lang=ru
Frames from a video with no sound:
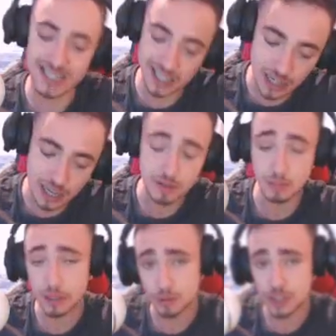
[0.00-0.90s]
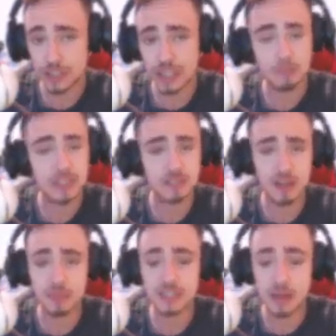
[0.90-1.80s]
К сожалению, на предыдущей серии мы с
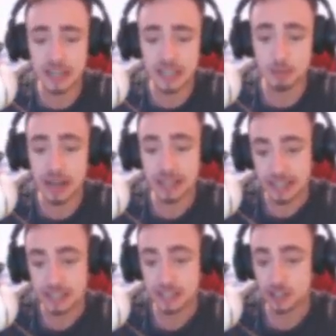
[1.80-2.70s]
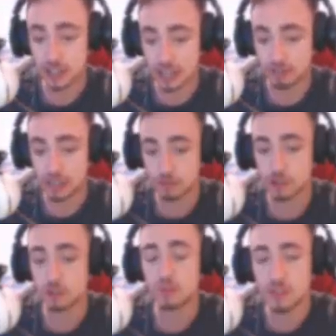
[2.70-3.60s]
вами не смогли набрать 10 тысяч лайков для того,
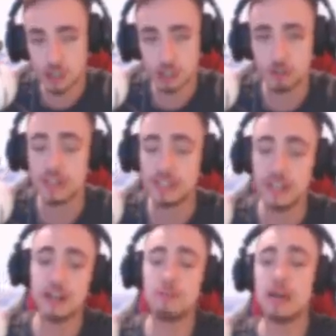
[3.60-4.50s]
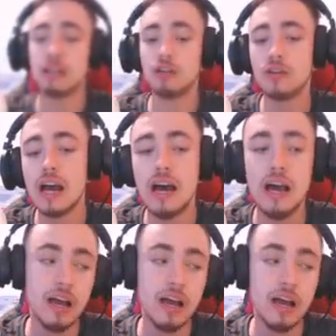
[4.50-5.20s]
чтобы вышла новая серия, ребята ребята, но я